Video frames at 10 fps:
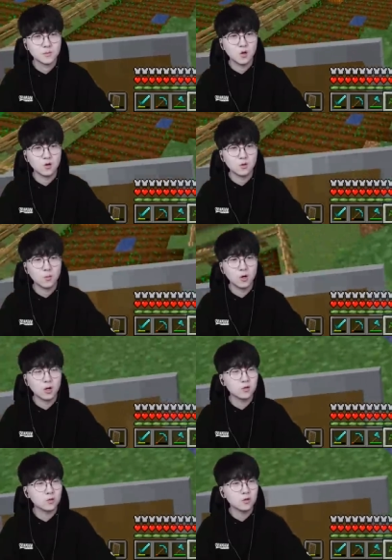어 이거
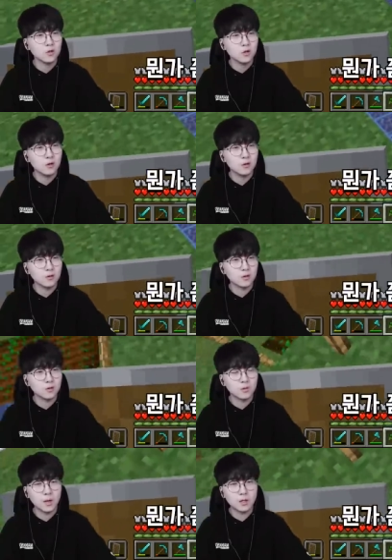뭔가 어 이거
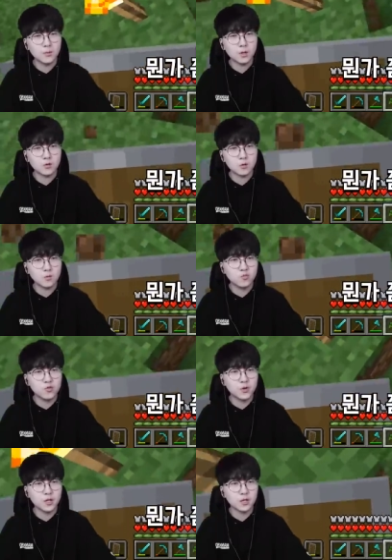지금 하다보니까 조금
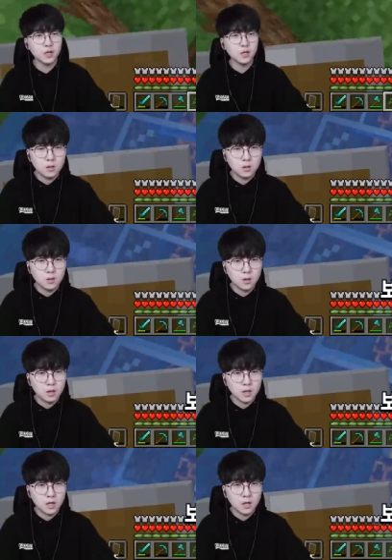불편하네
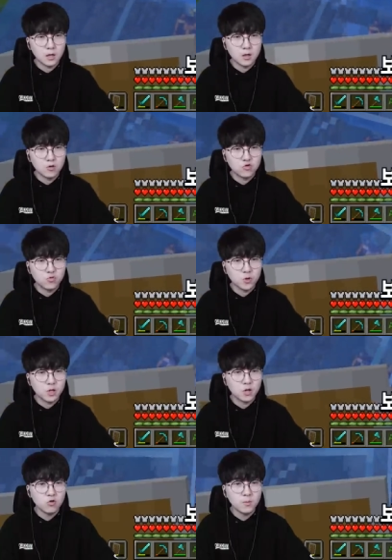여기다가 주변
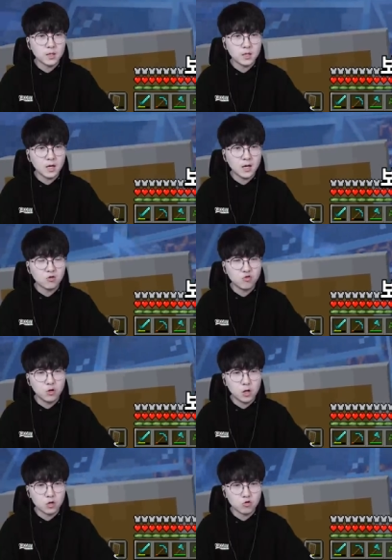테두리만 싹
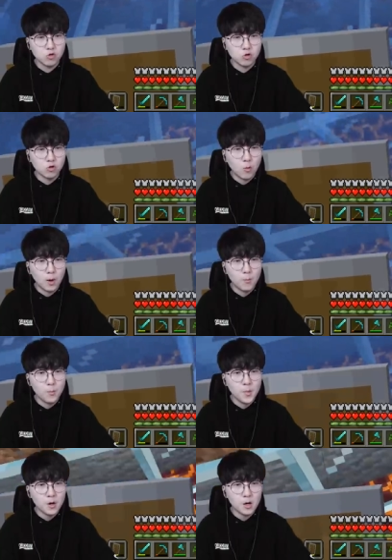둘러가지고
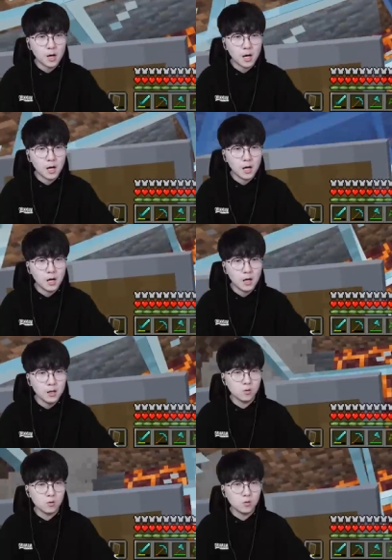
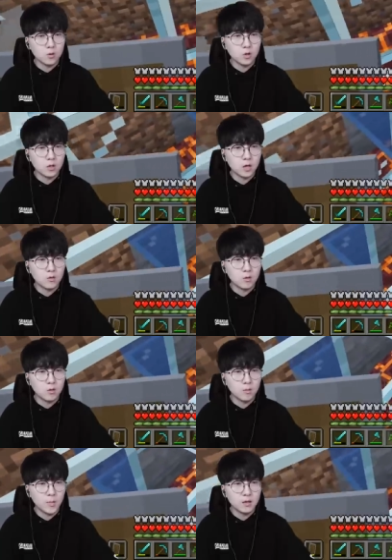완벽한 노천탕으로
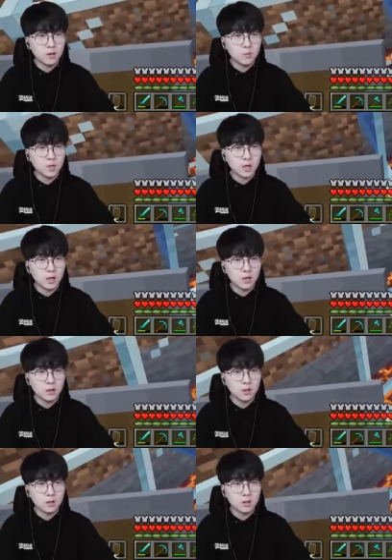만들 겁니다 아,